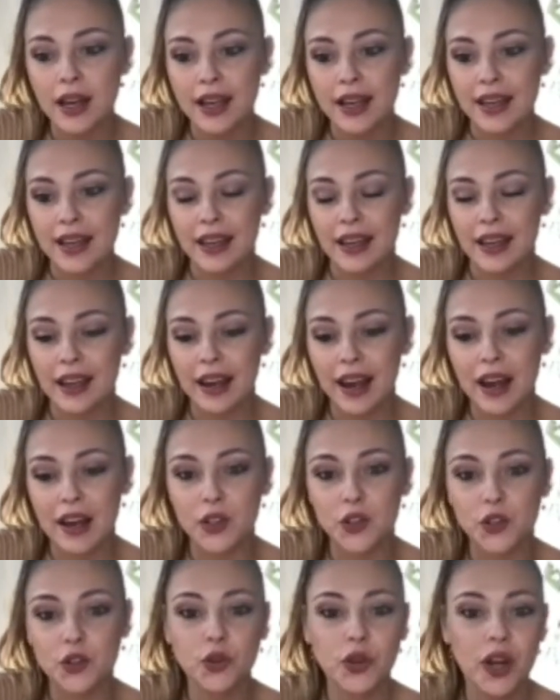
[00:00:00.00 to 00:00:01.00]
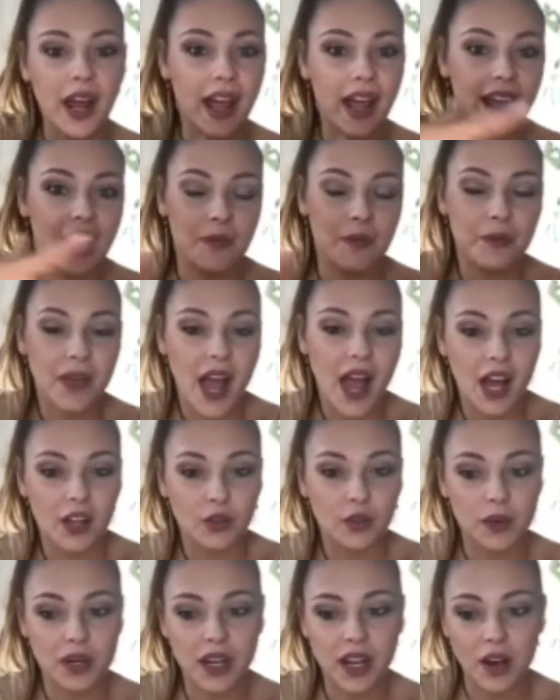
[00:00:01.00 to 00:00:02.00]
e la lettura è
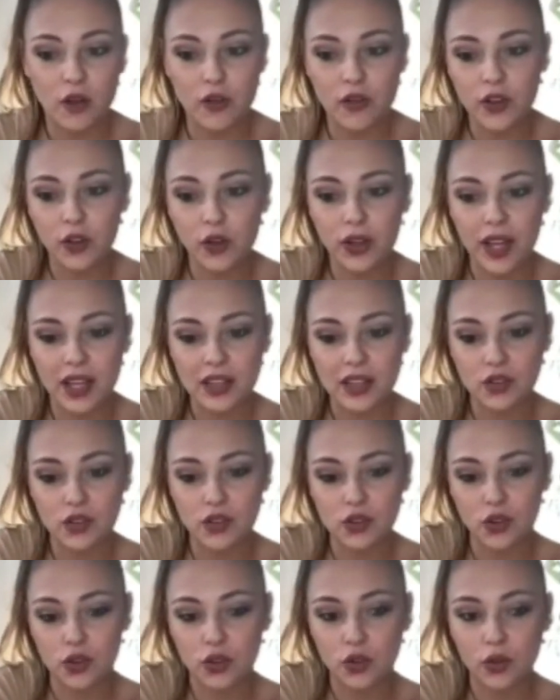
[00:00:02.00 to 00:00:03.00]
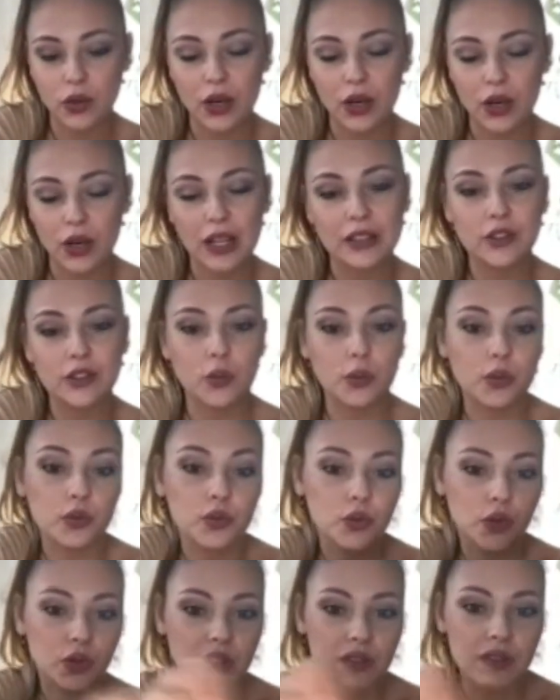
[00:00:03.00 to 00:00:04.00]
cambiata perché lo vedo adesso sotto un altro
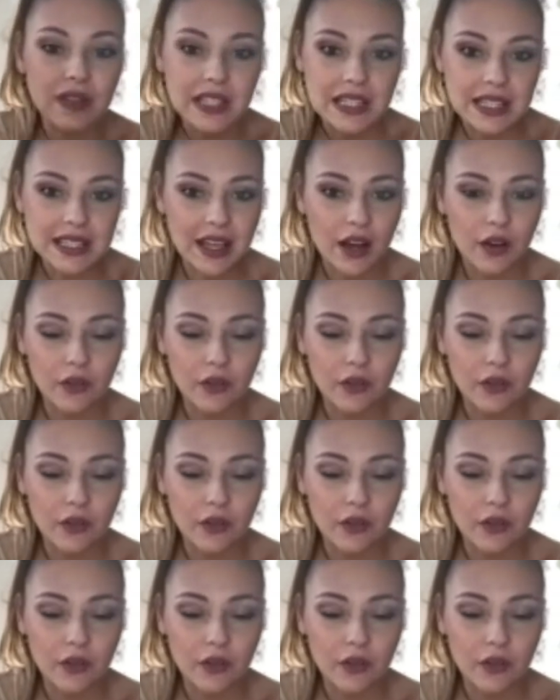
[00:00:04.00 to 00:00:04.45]
punto di vista,